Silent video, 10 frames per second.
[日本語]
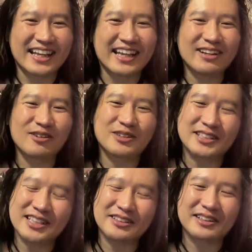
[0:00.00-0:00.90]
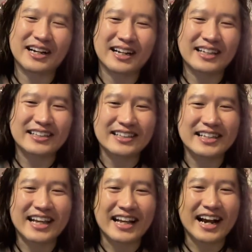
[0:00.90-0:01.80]
縁を切ったというか勝手
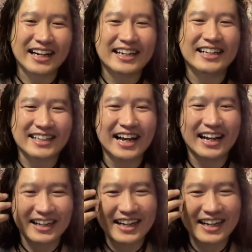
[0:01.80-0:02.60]
に縁が離れた